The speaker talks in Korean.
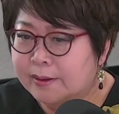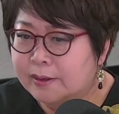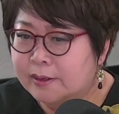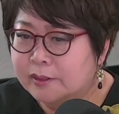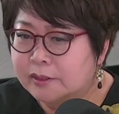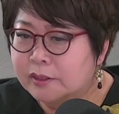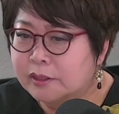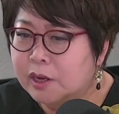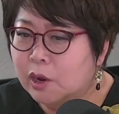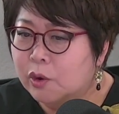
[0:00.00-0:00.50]

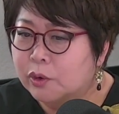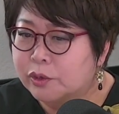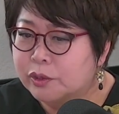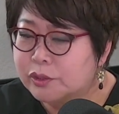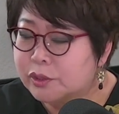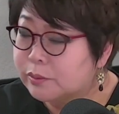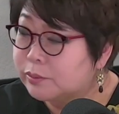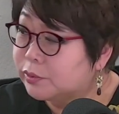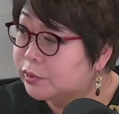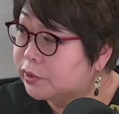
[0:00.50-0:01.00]
그러니까
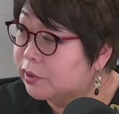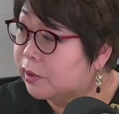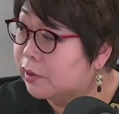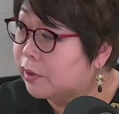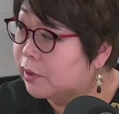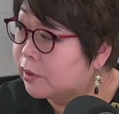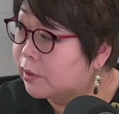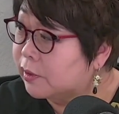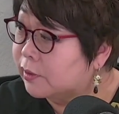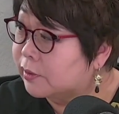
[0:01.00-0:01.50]

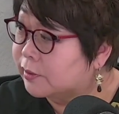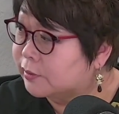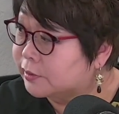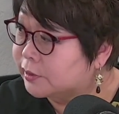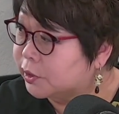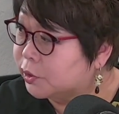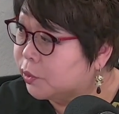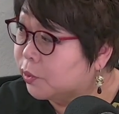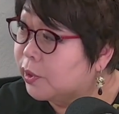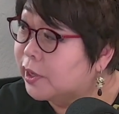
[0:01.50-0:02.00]
어려서부터
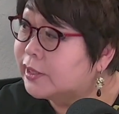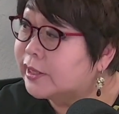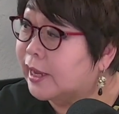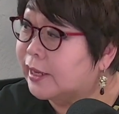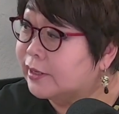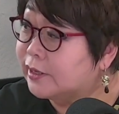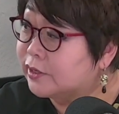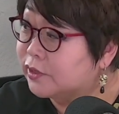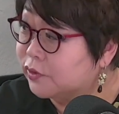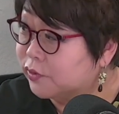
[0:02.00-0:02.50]
이제 교회
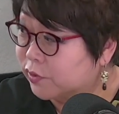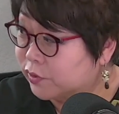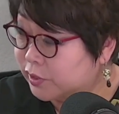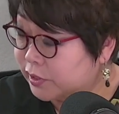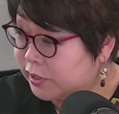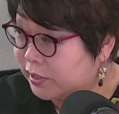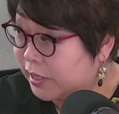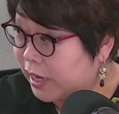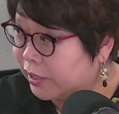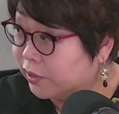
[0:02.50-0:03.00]
다니는 건
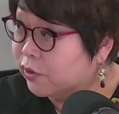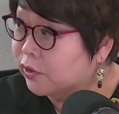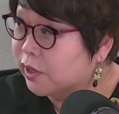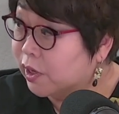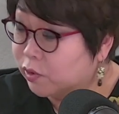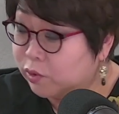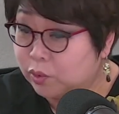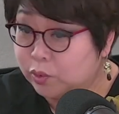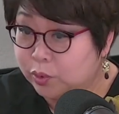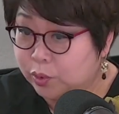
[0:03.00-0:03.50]
이제
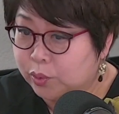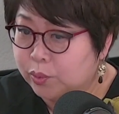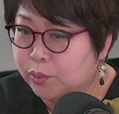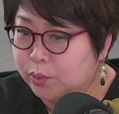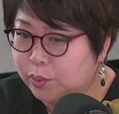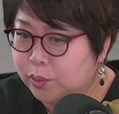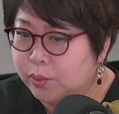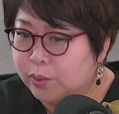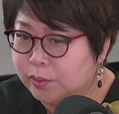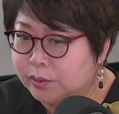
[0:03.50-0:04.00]
당연한
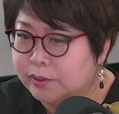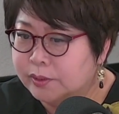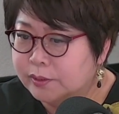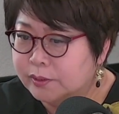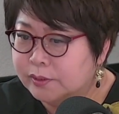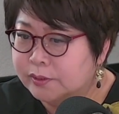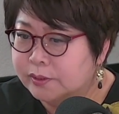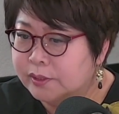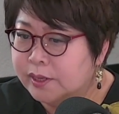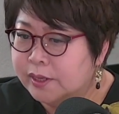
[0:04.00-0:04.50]
거였고
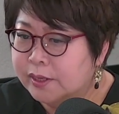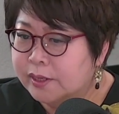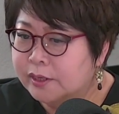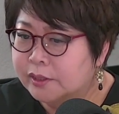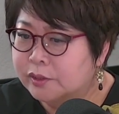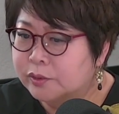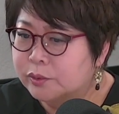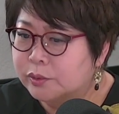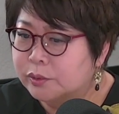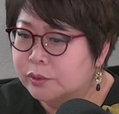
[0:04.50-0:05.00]
네.
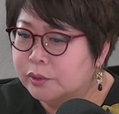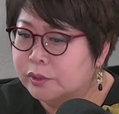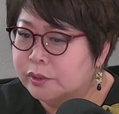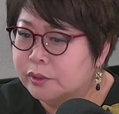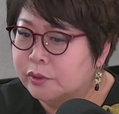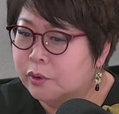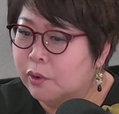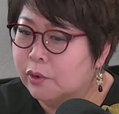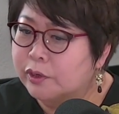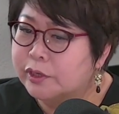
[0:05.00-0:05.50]
그리고
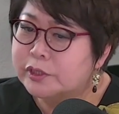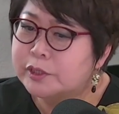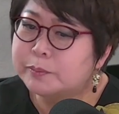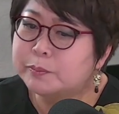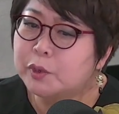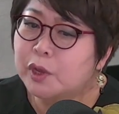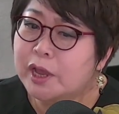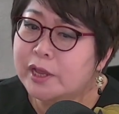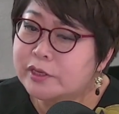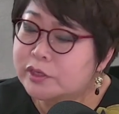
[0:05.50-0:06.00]
거의
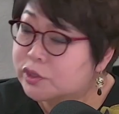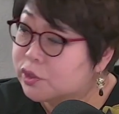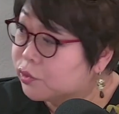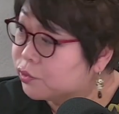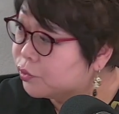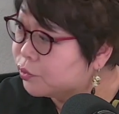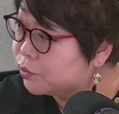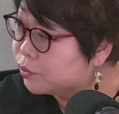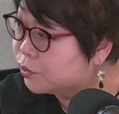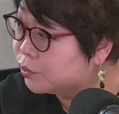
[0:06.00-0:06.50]

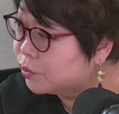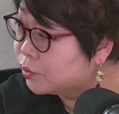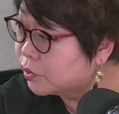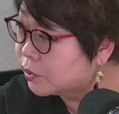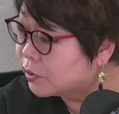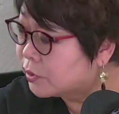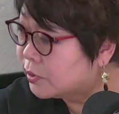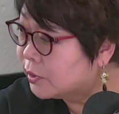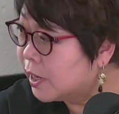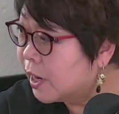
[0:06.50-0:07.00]
습관적으로
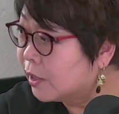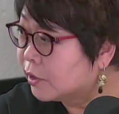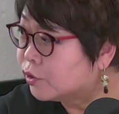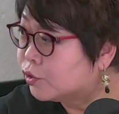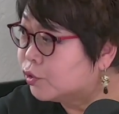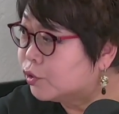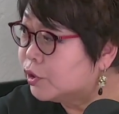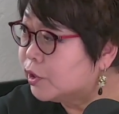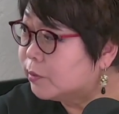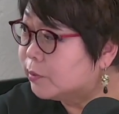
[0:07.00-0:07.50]
그냥
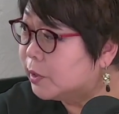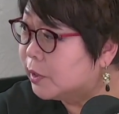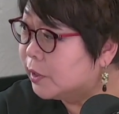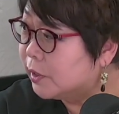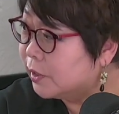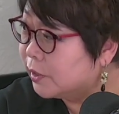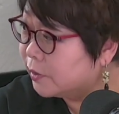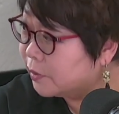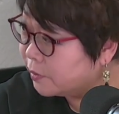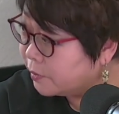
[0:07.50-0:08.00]

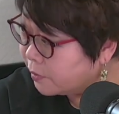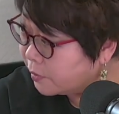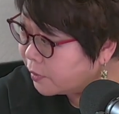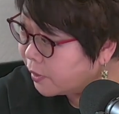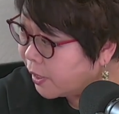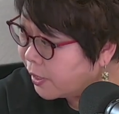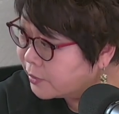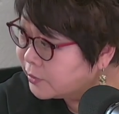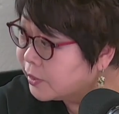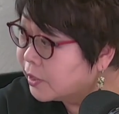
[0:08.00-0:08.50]
주님을
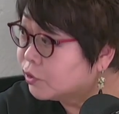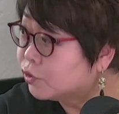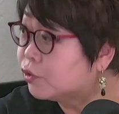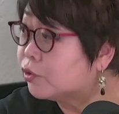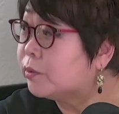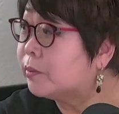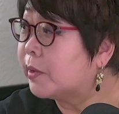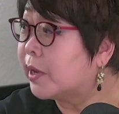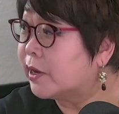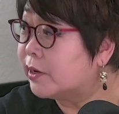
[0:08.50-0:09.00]
항상
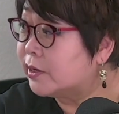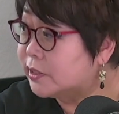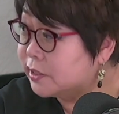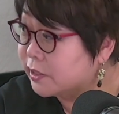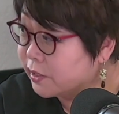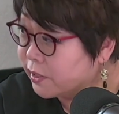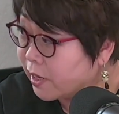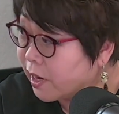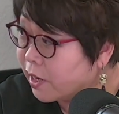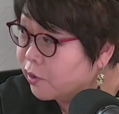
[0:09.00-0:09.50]
주님께
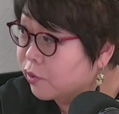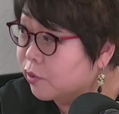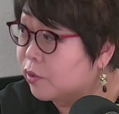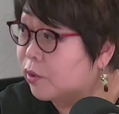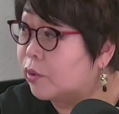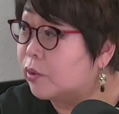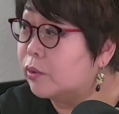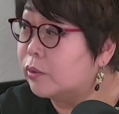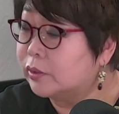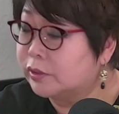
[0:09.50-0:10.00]
의지를
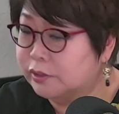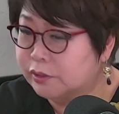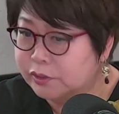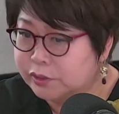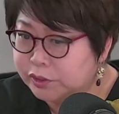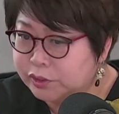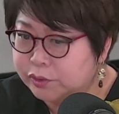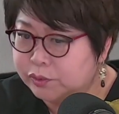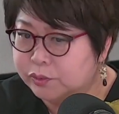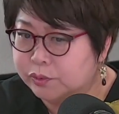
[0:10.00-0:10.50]
하고 음. 그런
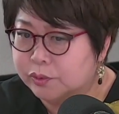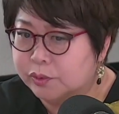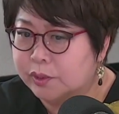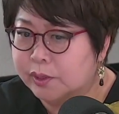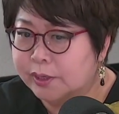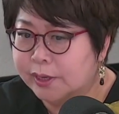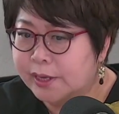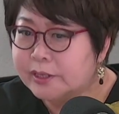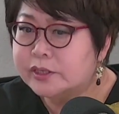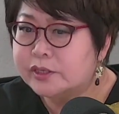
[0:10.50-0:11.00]
식으로
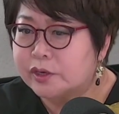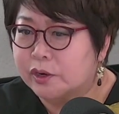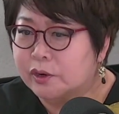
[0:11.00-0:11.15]
했죠.